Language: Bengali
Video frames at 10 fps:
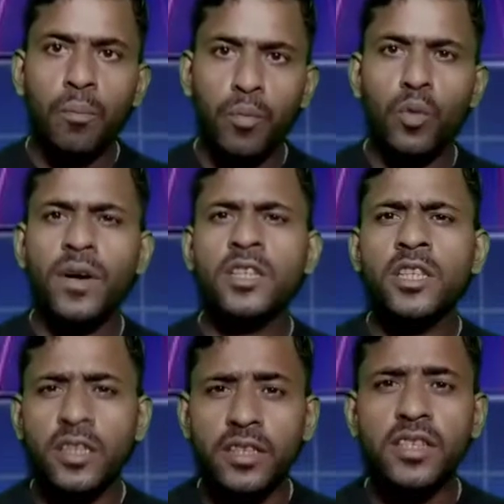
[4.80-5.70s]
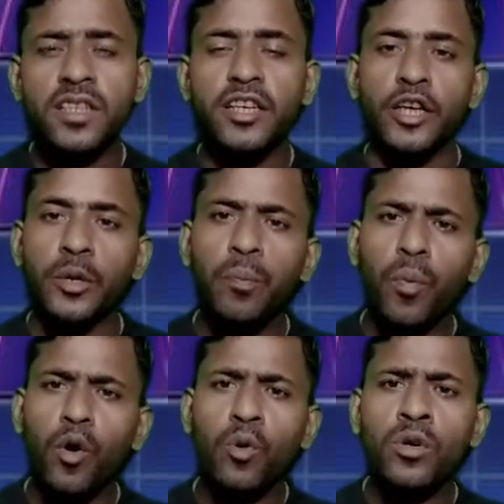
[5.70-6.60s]
প্রবাসীর স্ত্রী
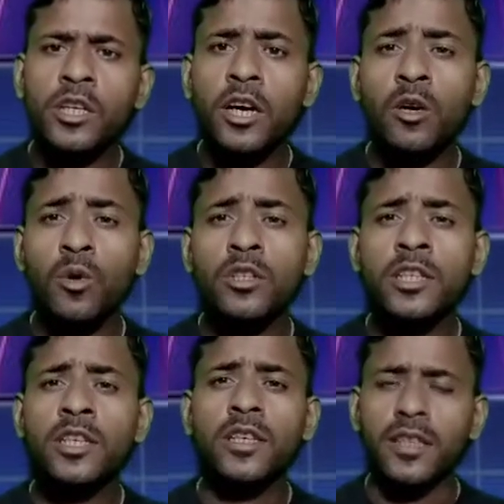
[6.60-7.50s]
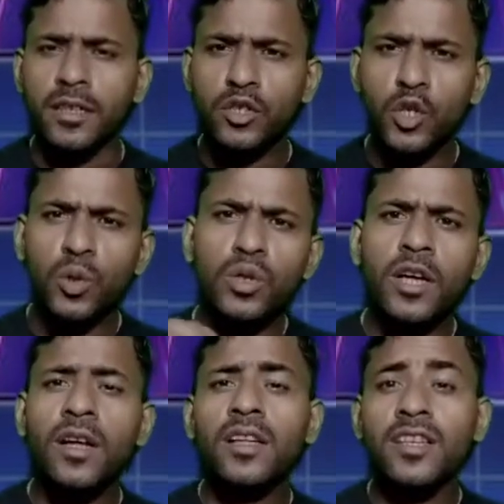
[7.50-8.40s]
পরকিয়া করতে গিয়ে
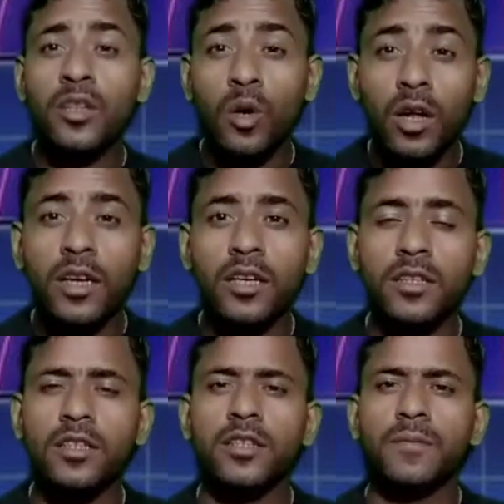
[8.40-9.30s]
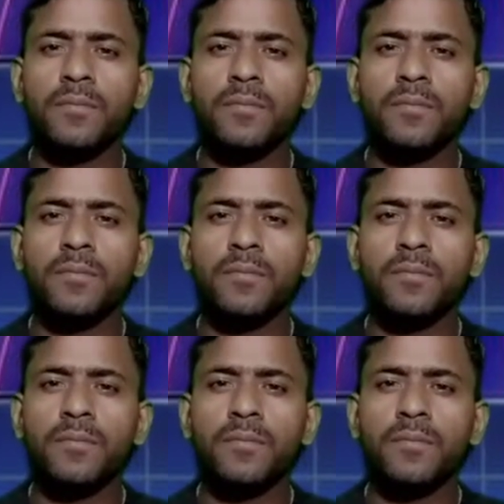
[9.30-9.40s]
জনতার হাতে ধরা খেয়েছে